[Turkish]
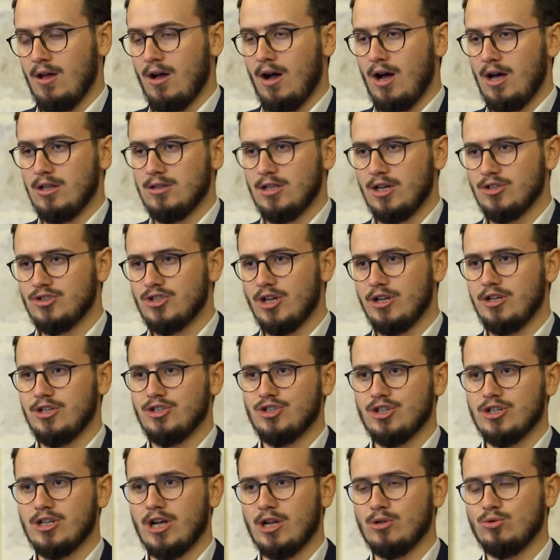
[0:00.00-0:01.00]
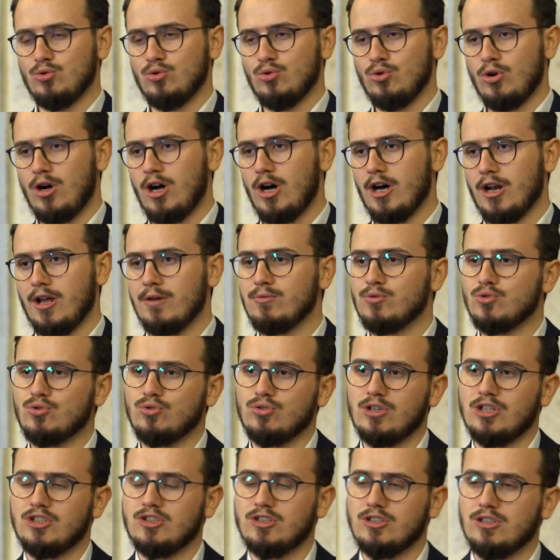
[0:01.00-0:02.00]
Allah Celle Celaluhu Araf
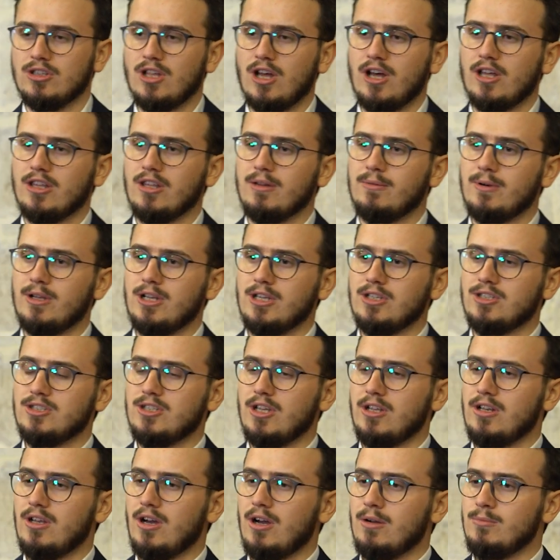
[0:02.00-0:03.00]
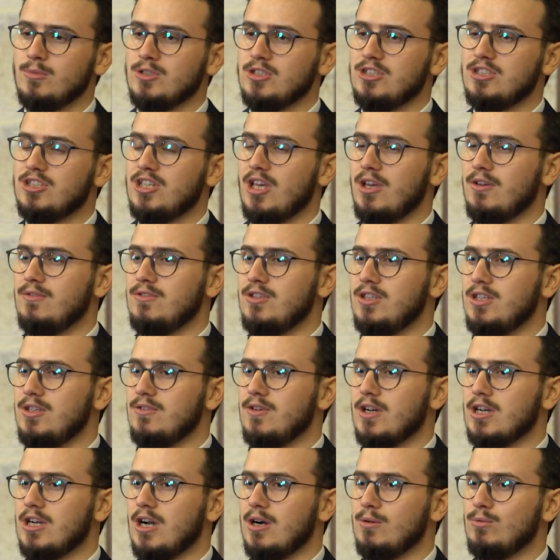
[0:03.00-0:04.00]
suresinde Adem Aleyhisselam'ın sevdiği
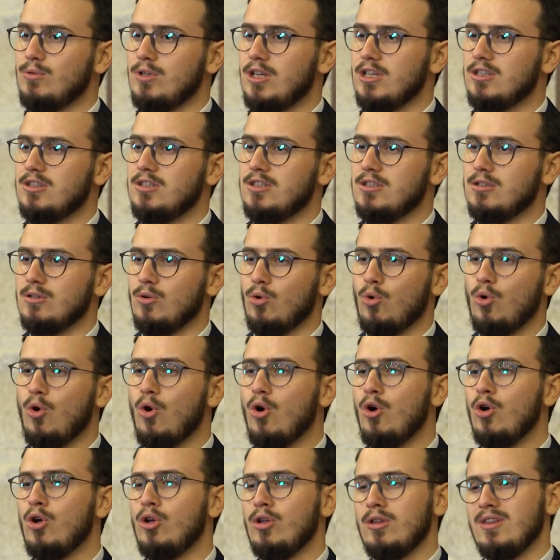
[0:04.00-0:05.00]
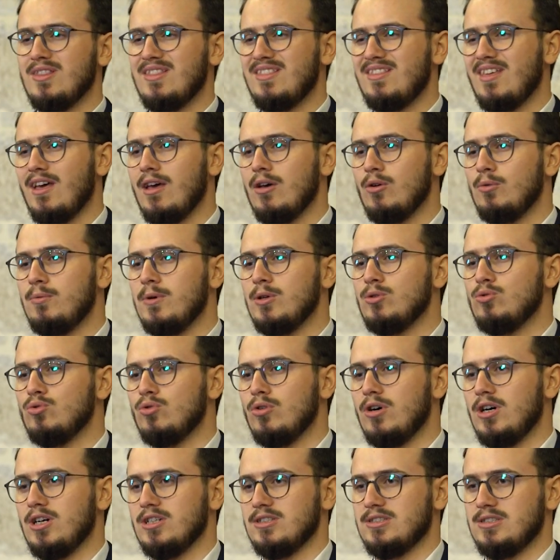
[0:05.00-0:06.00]
ve kabul ettiği o tevbe
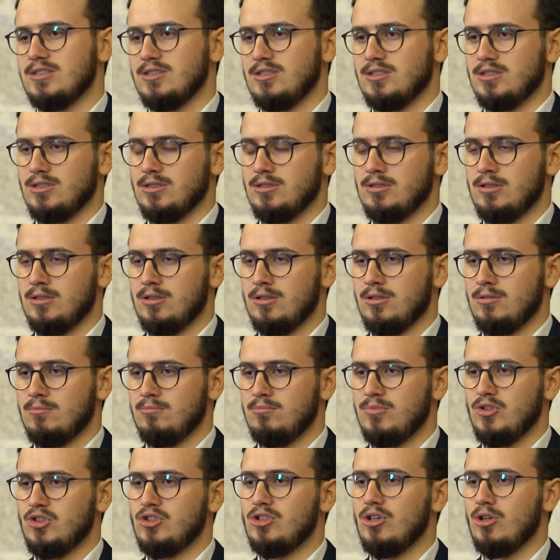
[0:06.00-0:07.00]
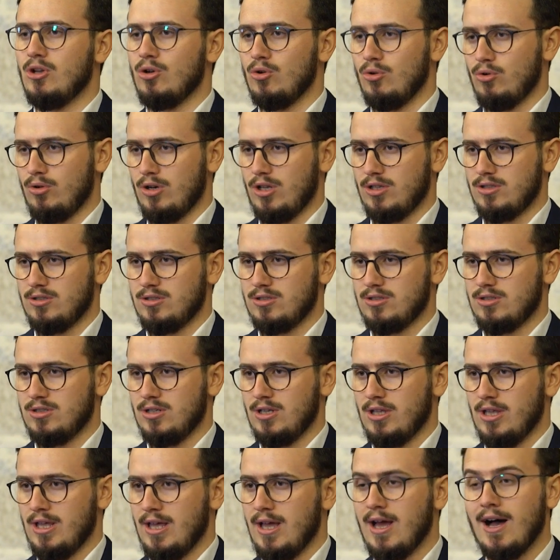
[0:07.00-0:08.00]
duasını bizlere öğretir.
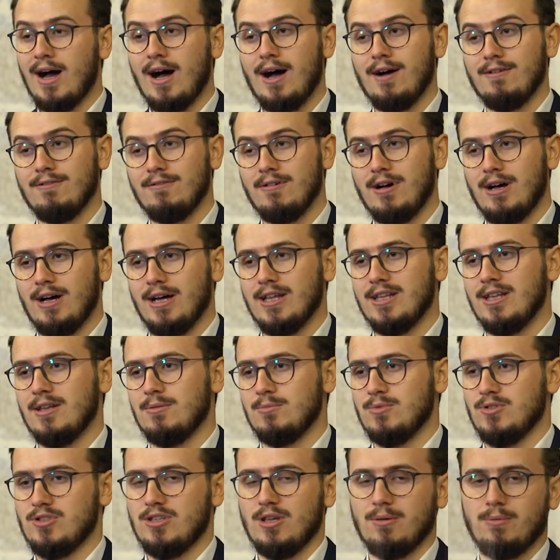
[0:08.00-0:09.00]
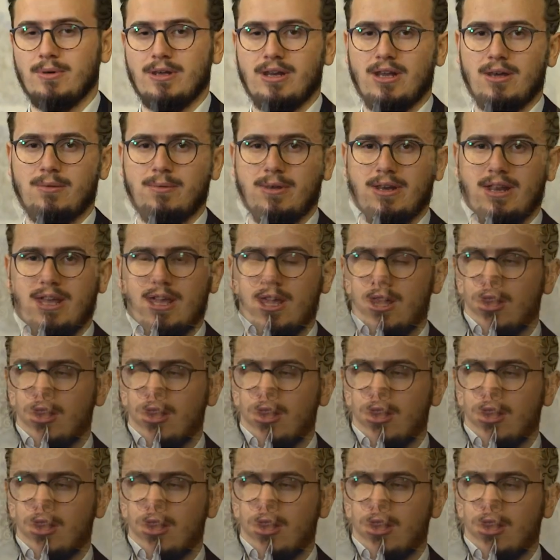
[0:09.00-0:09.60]
Havva annemizle beraber.